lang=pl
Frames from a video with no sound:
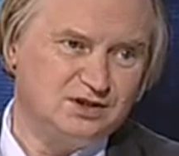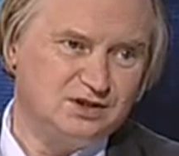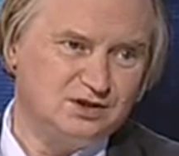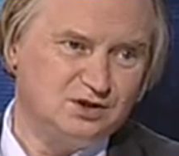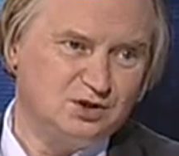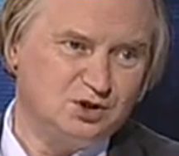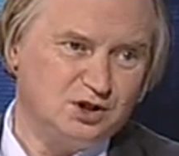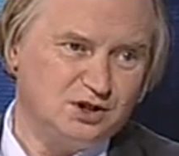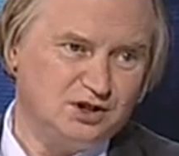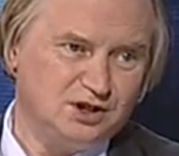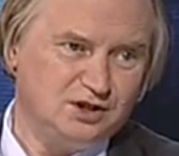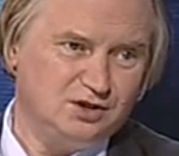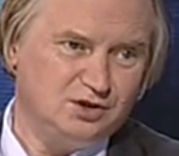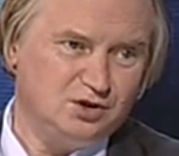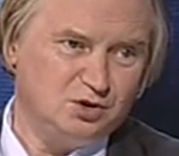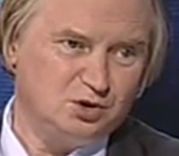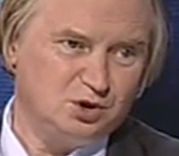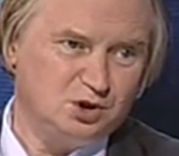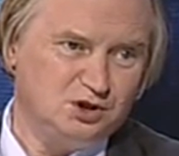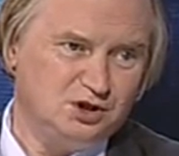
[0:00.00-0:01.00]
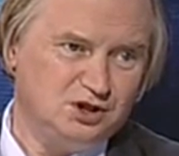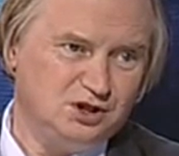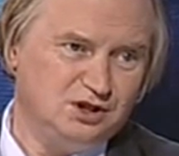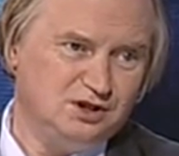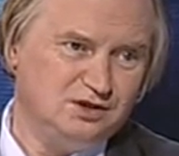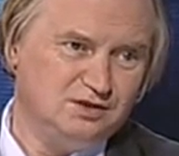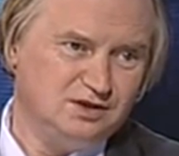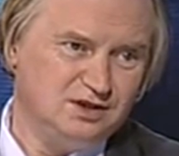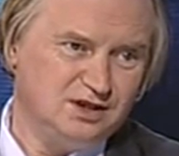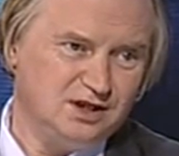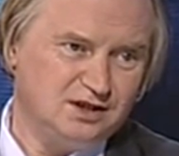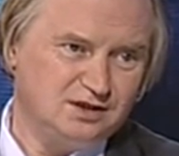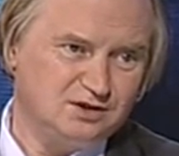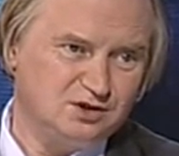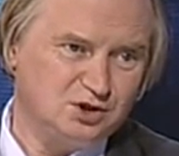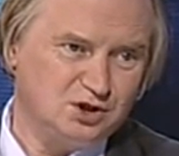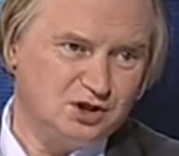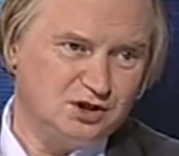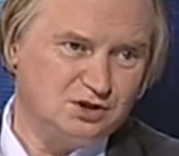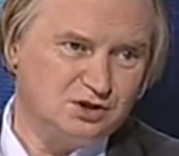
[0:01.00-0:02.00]
z rzetelności na
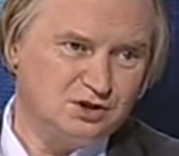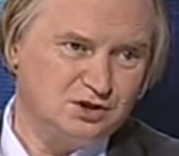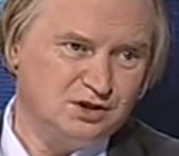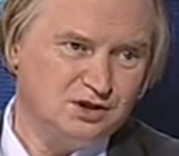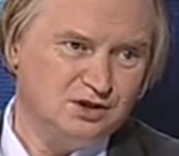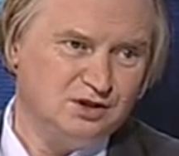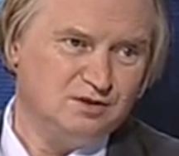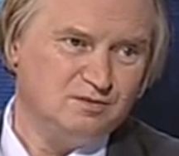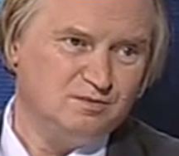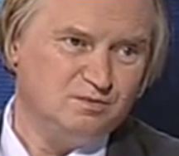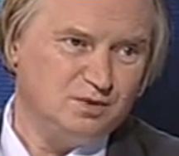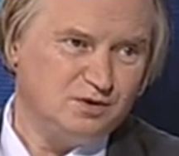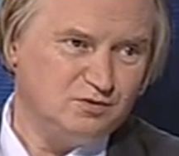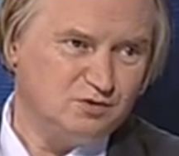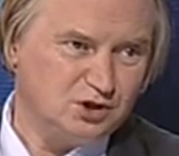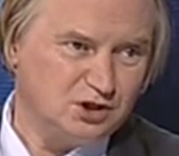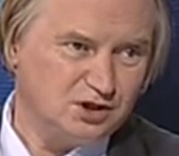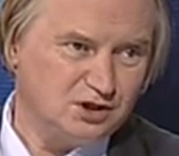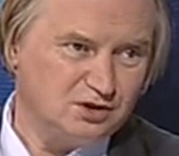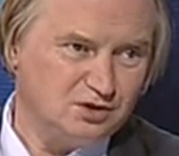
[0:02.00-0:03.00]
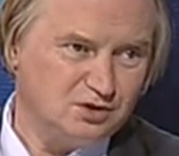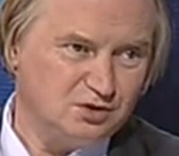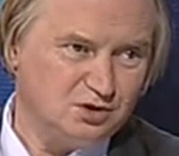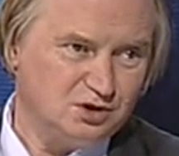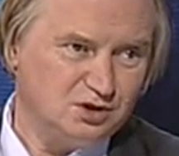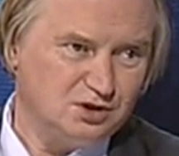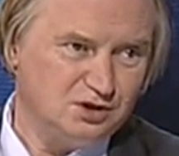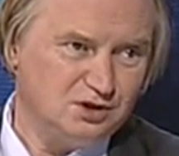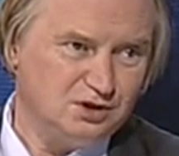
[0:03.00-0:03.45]
rzecz Powszechność. Tym